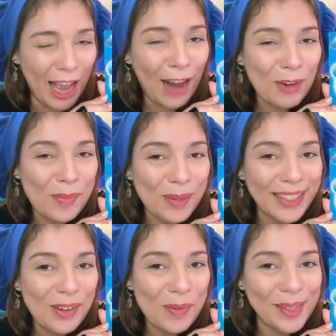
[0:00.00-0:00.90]

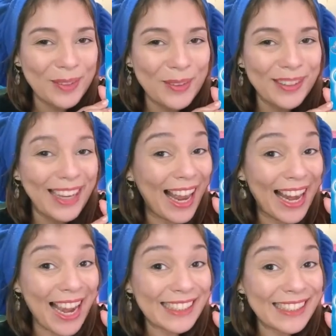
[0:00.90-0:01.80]
Acompanha comigo.
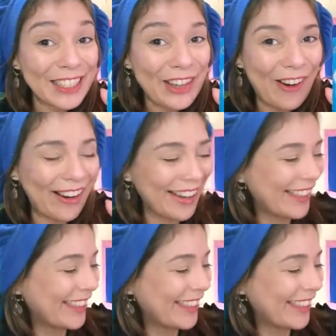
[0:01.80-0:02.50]
Ela é assim, ó.